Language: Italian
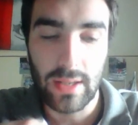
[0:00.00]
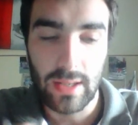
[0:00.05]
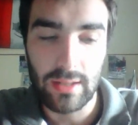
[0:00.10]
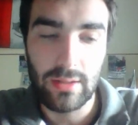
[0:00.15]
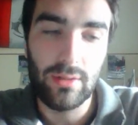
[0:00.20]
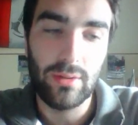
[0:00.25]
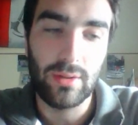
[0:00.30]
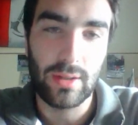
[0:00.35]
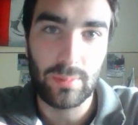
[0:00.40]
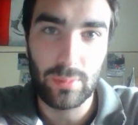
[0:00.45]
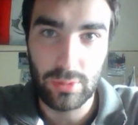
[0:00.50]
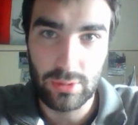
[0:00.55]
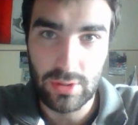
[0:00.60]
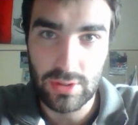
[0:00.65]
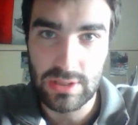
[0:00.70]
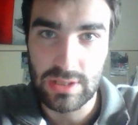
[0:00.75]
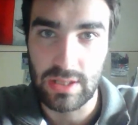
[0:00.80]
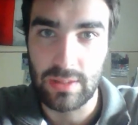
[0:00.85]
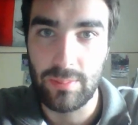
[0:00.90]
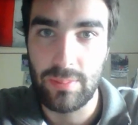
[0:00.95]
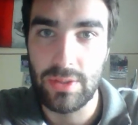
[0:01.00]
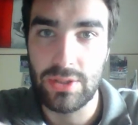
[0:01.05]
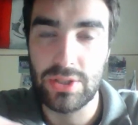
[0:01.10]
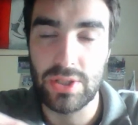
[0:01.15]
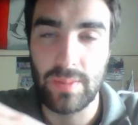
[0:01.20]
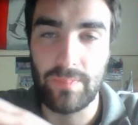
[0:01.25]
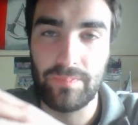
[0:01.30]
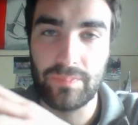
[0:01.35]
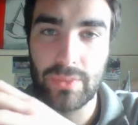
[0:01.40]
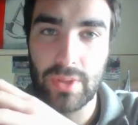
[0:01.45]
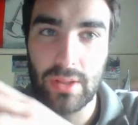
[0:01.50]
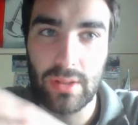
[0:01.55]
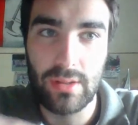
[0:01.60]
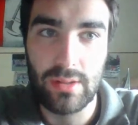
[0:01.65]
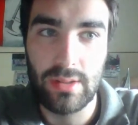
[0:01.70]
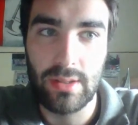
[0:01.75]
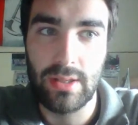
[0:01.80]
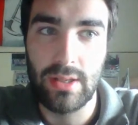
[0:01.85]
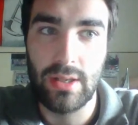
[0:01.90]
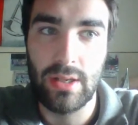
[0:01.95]
Allora, molto semplice,
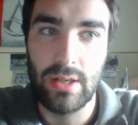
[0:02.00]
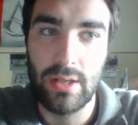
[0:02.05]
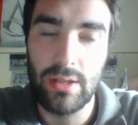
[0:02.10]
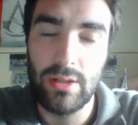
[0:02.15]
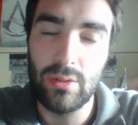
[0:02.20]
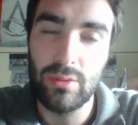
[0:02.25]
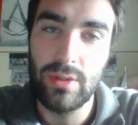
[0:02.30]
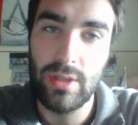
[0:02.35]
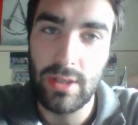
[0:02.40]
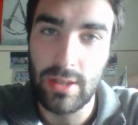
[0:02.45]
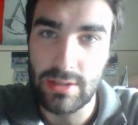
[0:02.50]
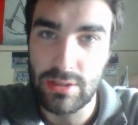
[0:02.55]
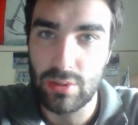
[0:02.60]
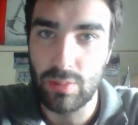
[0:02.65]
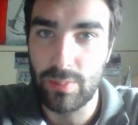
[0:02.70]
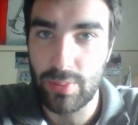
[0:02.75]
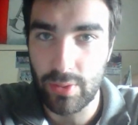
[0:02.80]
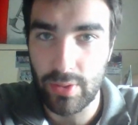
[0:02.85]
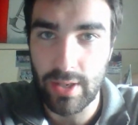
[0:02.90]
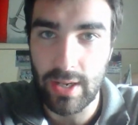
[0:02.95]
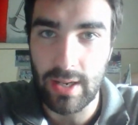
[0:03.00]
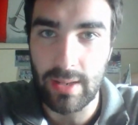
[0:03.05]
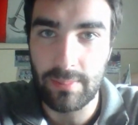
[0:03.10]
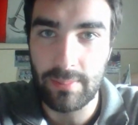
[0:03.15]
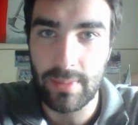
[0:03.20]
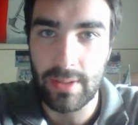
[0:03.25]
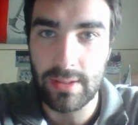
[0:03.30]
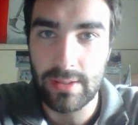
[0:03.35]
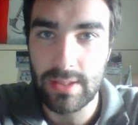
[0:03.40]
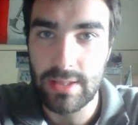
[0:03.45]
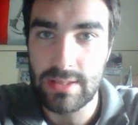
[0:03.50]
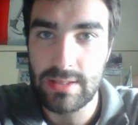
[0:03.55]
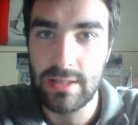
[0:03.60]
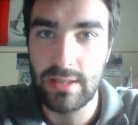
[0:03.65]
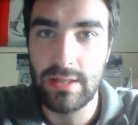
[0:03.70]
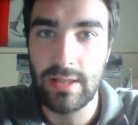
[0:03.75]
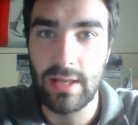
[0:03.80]
eh, io utilizzo un programma che si